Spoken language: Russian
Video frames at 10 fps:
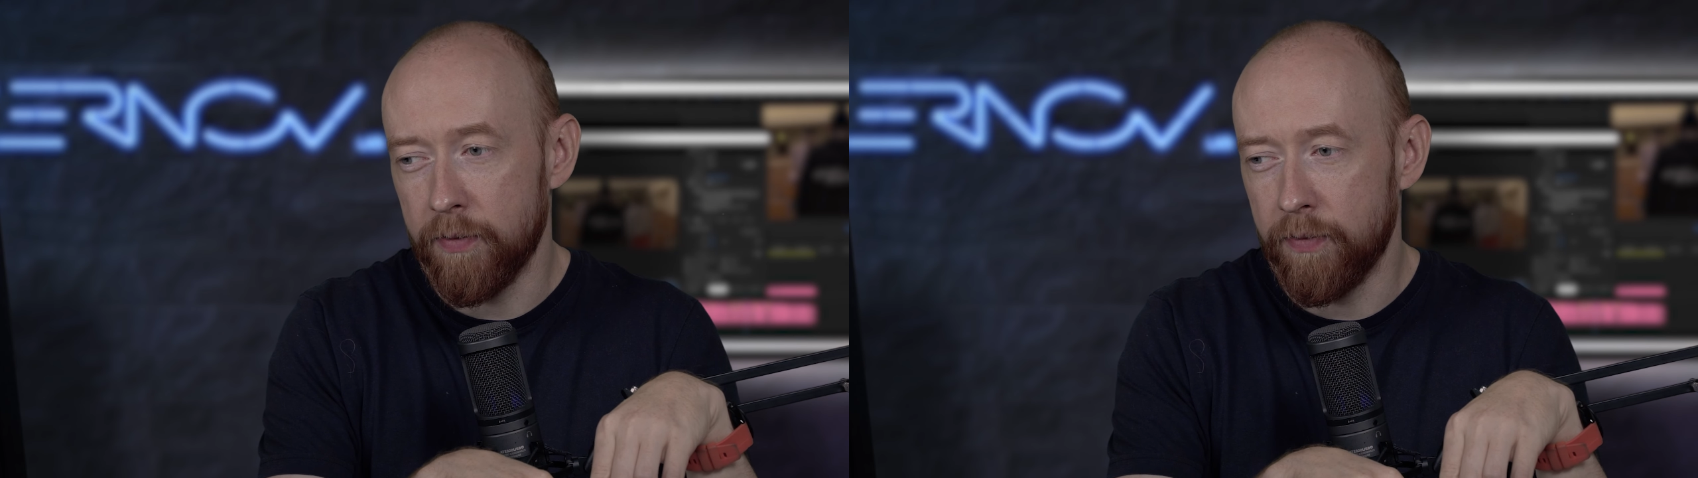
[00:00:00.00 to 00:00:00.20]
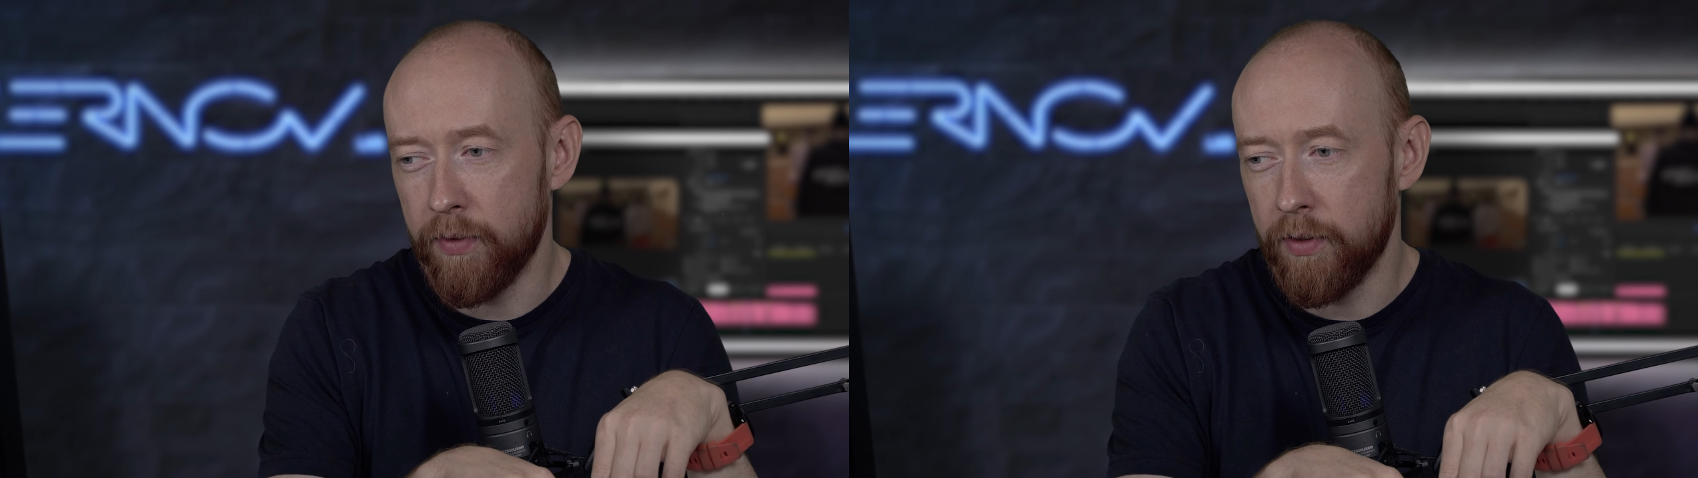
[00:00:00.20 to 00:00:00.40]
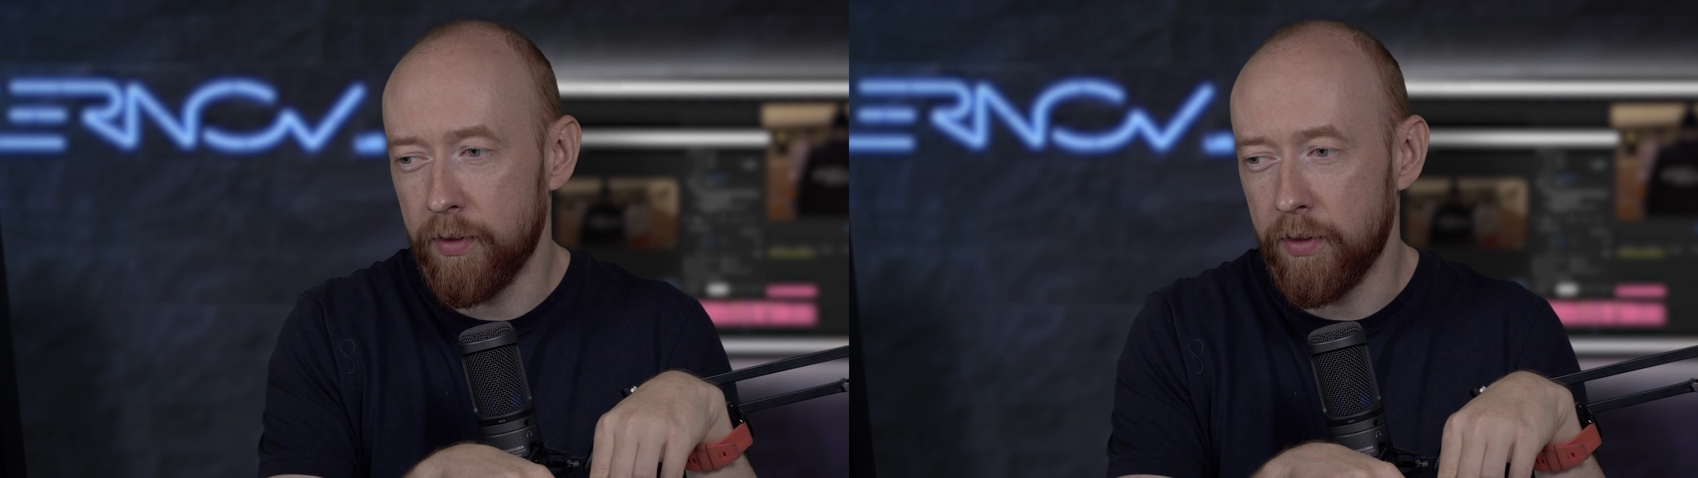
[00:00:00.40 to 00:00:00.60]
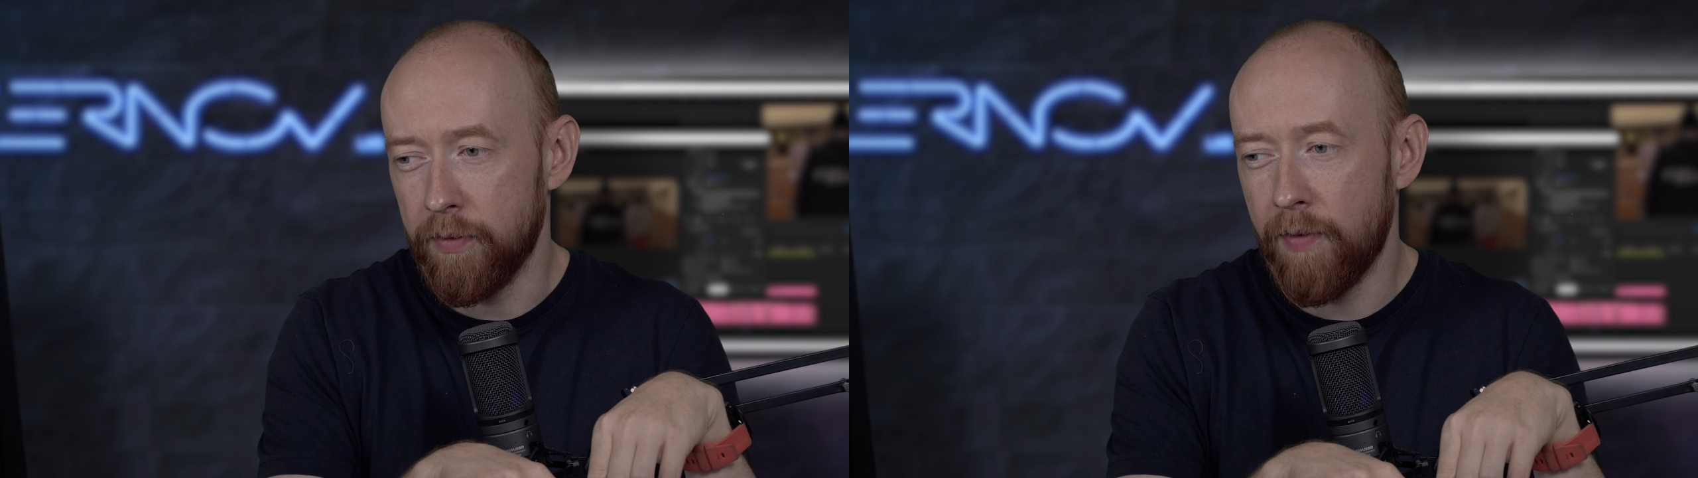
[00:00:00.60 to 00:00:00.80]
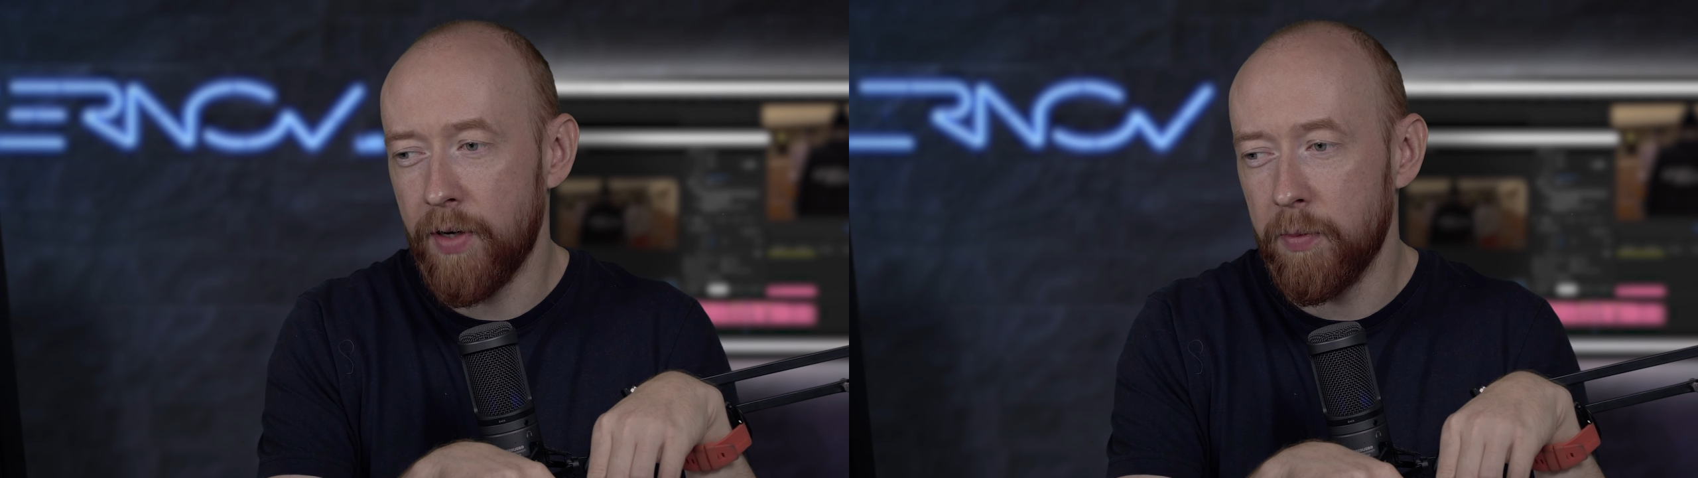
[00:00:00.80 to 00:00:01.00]
в,
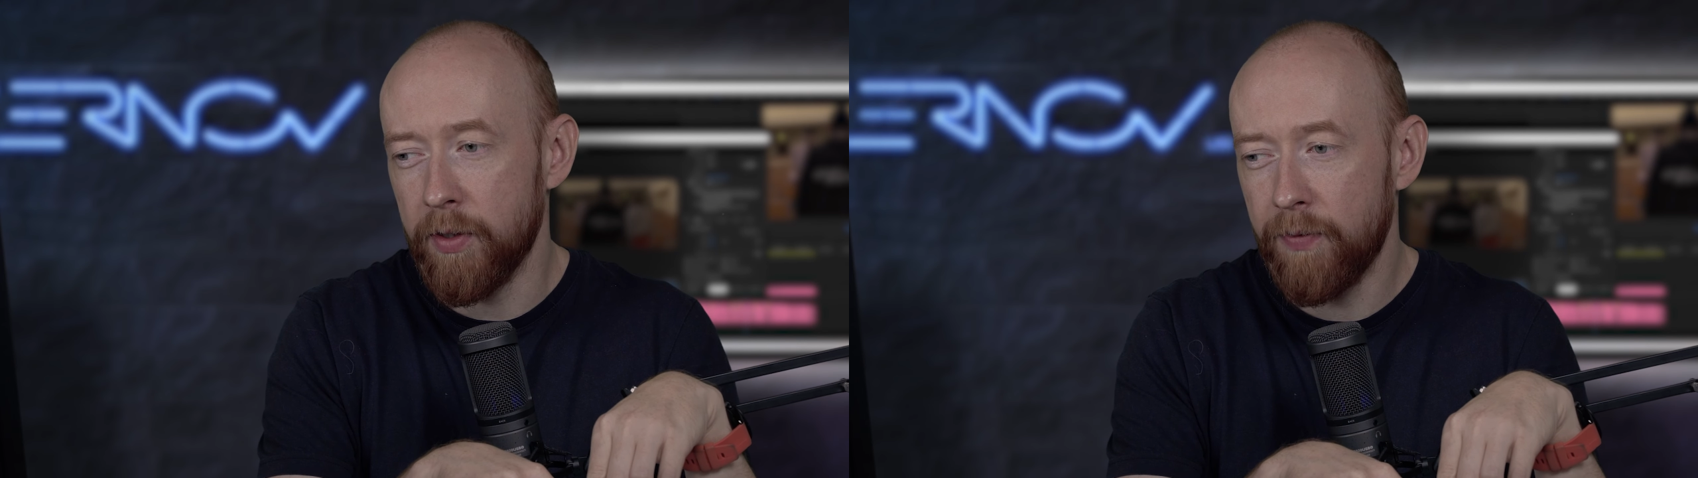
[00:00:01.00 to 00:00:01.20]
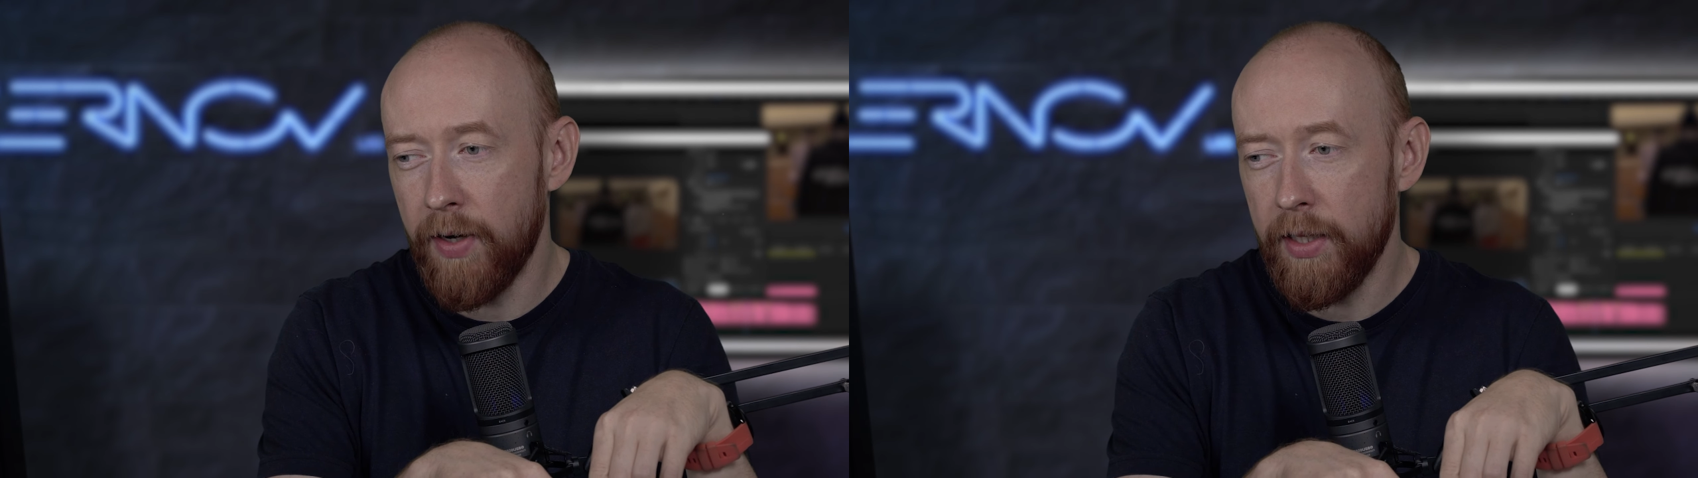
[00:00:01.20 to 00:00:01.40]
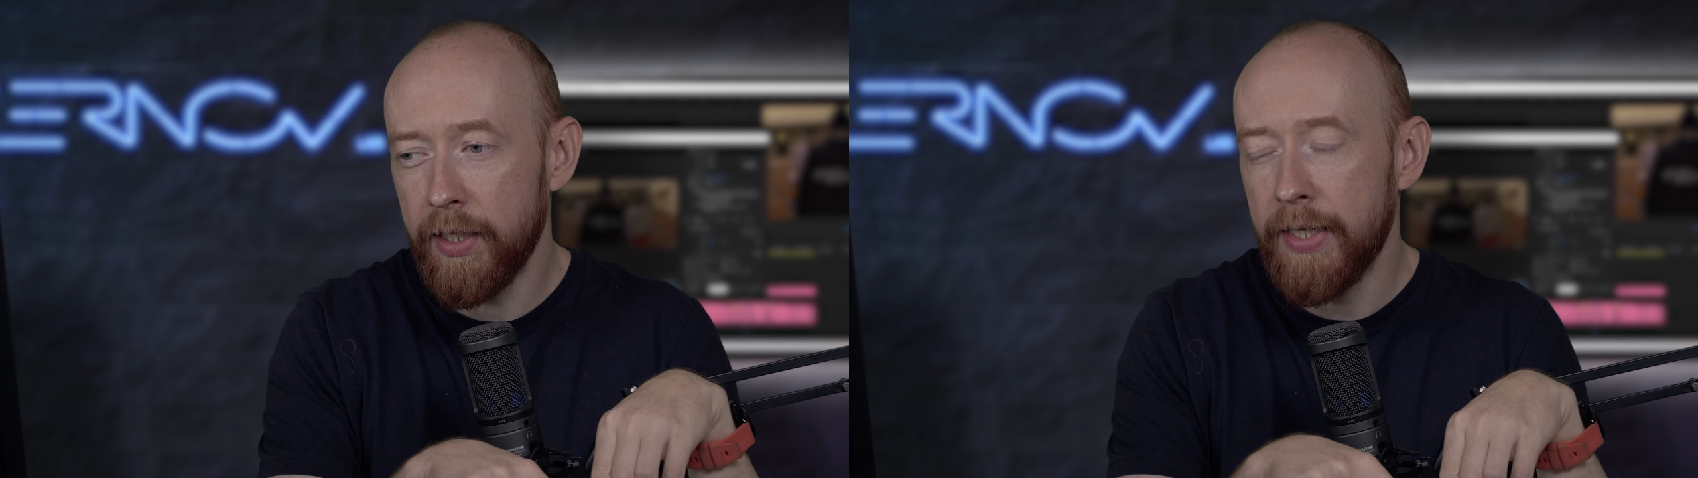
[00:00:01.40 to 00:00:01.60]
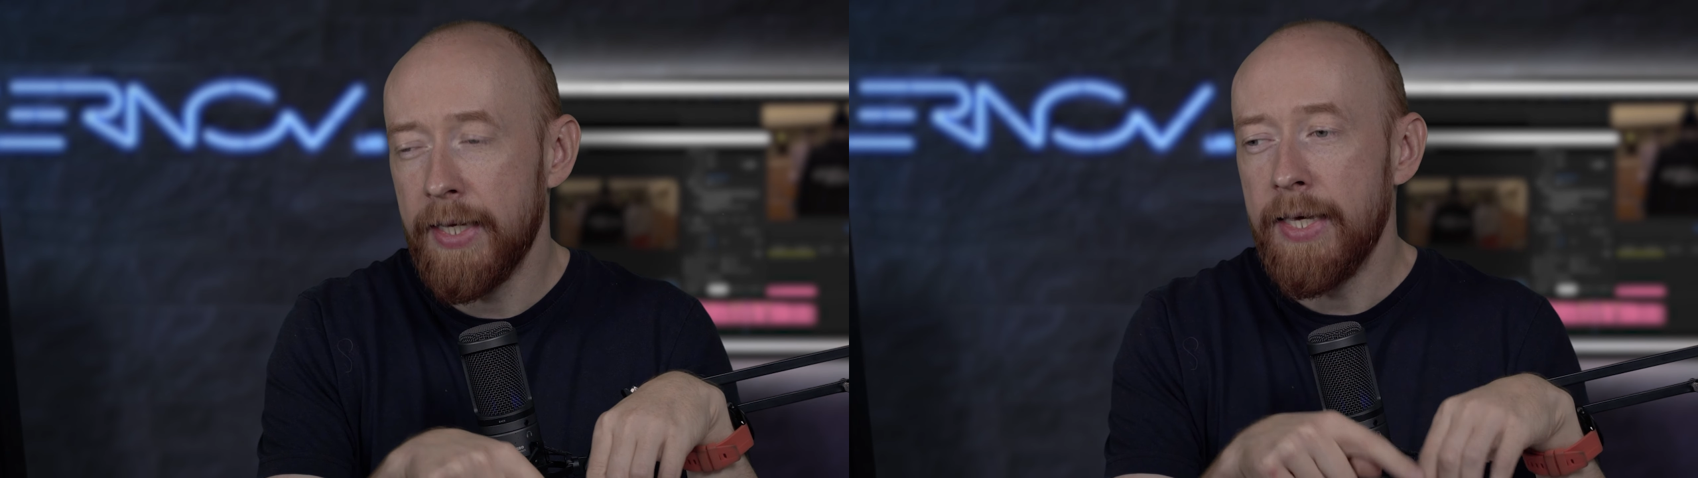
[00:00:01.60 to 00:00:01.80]
во временных файлах,